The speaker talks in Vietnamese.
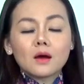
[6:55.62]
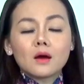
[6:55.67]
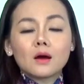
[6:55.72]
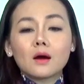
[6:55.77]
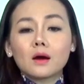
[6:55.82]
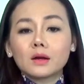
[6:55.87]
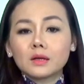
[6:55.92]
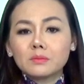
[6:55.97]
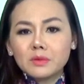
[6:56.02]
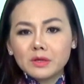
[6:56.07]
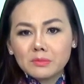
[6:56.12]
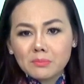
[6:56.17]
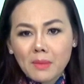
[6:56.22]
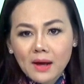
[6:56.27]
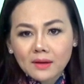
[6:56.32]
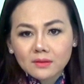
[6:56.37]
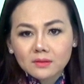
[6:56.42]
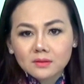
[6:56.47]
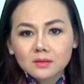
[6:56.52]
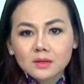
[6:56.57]
Họ đã bị
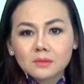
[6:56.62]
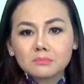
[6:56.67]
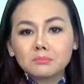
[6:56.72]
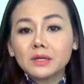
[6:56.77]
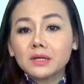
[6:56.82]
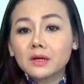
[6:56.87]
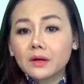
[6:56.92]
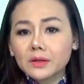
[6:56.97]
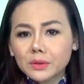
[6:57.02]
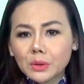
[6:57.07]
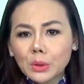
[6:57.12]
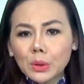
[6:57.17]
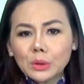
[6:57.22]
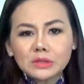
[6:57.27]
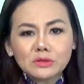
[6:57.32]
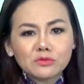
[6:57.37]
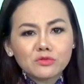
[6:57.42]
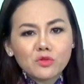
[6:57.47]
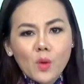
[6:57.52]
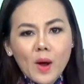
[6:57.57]
bắt, bị khởi tố
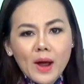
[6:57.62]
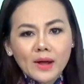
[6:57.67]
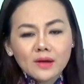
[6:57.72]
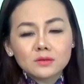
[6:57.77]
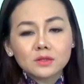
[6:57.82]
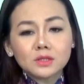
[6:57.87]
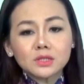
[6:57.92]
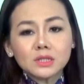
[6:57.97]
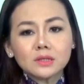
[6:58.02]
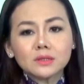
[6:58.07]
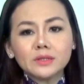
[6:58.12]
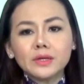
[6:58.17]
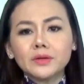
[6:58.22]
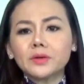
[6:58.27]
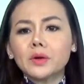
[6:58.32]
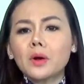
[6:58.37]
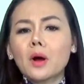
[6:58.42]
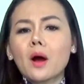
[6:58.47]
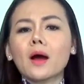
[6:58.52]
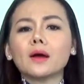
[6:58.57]
trong vụ án hình sự, nhưng
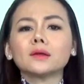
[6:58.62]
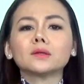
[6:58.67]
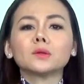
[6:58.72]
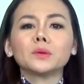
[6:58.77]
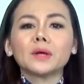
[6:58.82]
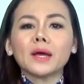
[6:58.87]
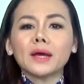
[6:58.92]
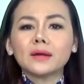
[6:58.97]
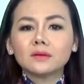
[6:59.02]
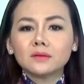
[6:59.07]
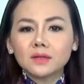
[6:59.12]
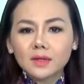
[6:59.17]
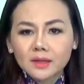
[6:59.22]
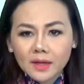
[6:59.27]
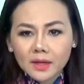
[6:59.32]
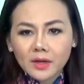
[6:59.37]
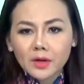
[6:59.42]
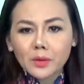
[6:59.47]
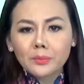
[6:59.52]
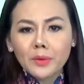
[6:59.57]
câu hỏi tôi nghe được ở
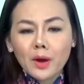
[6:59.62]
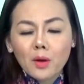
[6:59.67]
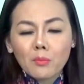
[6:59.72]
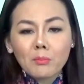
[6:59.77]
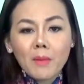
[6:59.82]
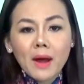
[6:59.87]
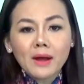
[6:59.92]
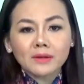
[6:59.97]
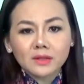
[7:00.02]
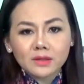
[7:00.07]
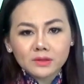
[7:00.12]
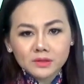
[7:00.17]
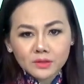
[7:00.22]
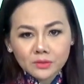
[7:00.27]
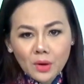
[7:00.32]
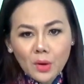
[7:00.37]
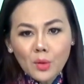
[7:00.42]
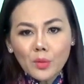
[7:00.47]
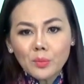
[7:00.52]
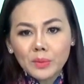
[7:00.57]
các cộng đồng mạng tại châu
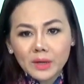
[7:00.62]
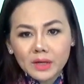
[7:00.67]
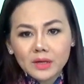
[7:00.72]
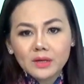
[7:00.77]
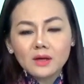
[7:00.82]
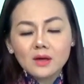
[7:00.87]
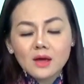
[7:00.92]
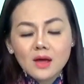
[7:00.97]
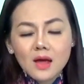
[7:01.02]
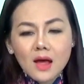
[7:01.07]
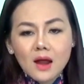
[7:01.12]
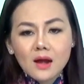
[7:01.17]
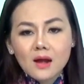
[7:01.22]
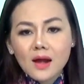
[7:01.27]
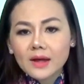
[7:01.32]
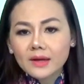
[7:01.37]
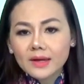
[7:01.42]
Âu, Mỹ là